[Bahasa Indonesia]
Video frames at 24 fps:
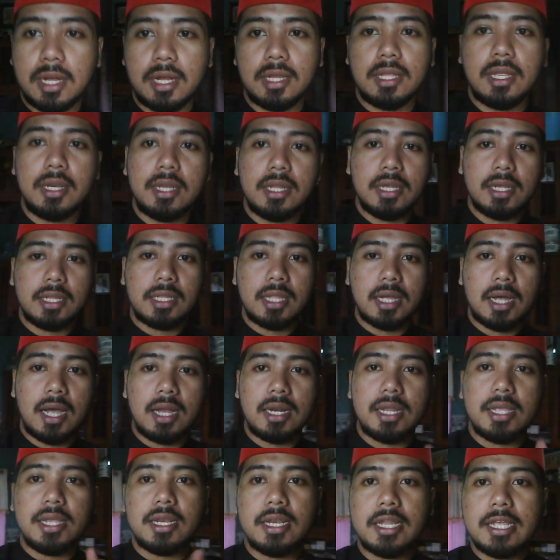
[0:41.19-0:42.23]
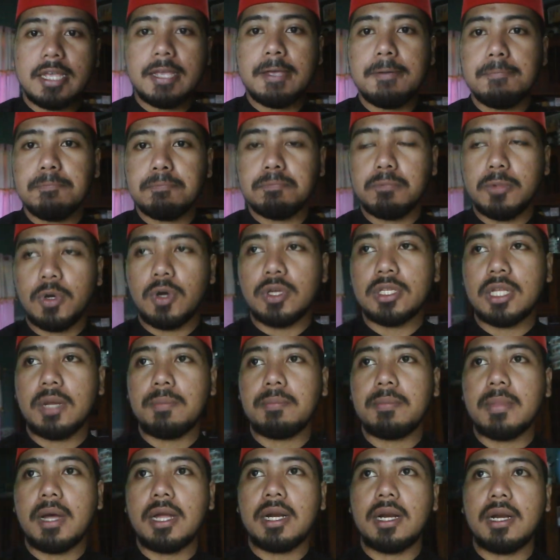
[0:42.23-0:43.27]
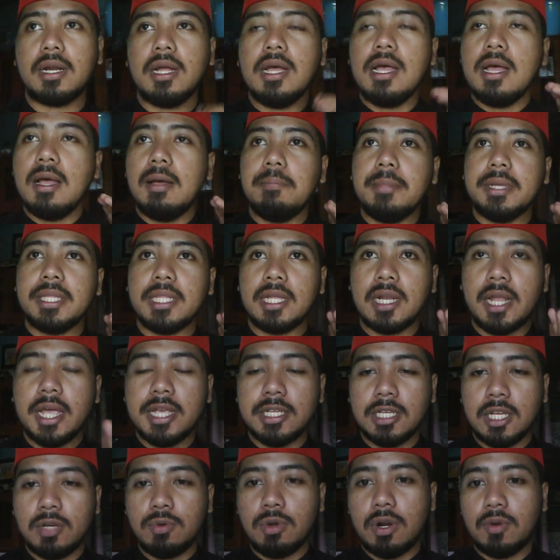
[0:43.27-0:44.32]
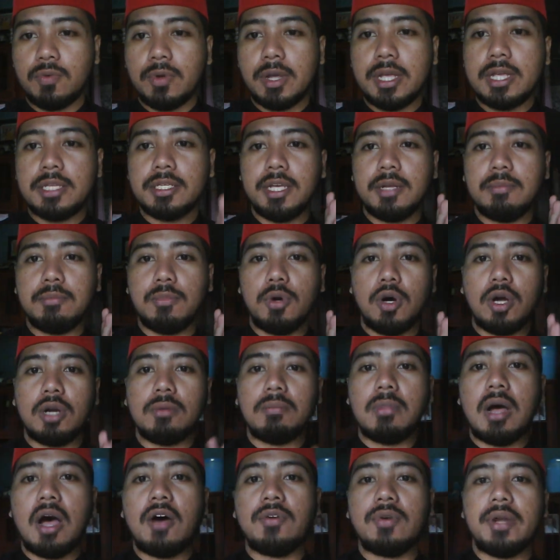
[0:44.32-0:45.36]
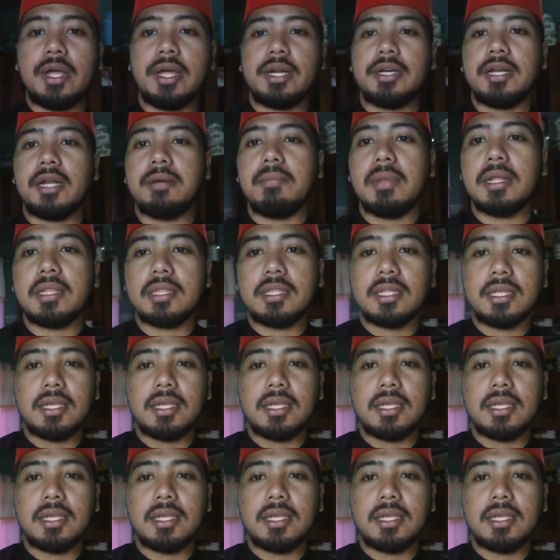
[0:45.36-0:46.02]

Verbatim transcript: jadi kita kali ini mengucapkan minal izin wal faizin mohon maaf ya teman